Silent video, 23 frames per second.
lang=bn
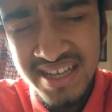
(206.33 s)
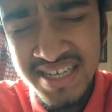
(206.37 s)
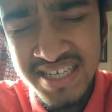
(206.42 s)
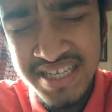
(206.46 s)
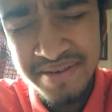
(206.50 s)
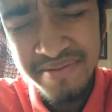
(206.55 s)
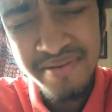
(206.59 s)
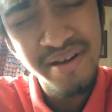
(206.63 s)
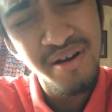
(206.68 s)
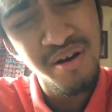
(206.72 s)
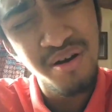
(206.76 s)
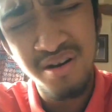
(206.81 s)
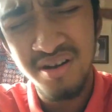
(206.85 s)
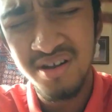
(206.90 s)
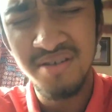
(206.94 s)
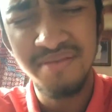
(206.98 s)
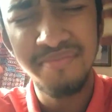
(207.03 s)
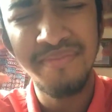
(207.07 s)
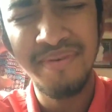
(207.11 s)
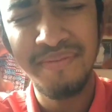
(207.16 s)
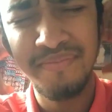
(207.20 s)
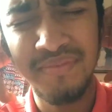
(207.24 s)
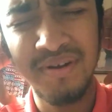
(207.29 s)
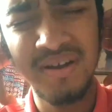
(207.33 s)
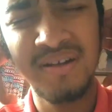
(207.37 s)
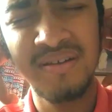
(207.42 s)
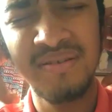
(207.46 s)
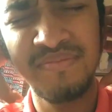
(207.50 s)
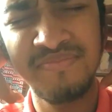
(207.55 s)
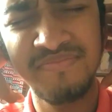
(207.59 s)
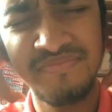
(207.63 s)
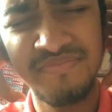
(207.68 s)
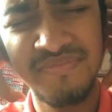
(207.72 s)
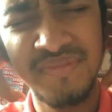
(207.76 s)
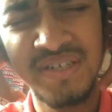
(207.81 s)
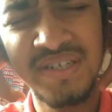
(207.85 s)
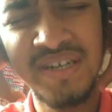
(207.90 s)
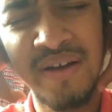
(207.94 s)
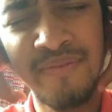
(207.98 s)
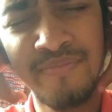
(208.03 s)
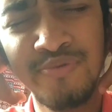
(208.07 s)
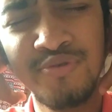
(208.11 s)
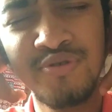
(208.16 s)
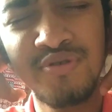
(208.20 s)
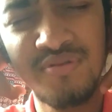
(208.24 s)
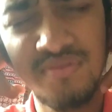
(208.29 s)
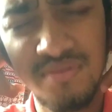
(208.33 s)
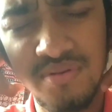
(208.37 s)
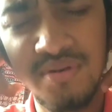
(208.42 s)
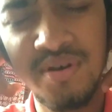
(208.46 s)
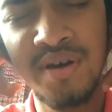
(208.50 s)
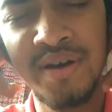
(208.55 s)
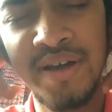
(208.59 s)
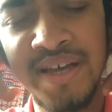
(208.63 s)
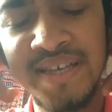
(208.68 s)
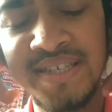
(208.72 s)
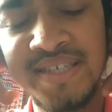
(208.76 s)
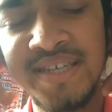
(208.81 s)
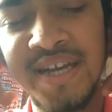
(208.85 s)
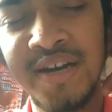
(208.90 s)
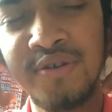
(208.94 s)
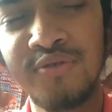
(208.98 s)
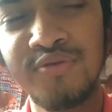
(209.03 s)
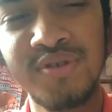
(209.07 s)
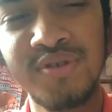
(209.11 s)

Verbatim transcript: হিসেবে ডামফুস স্টার্ট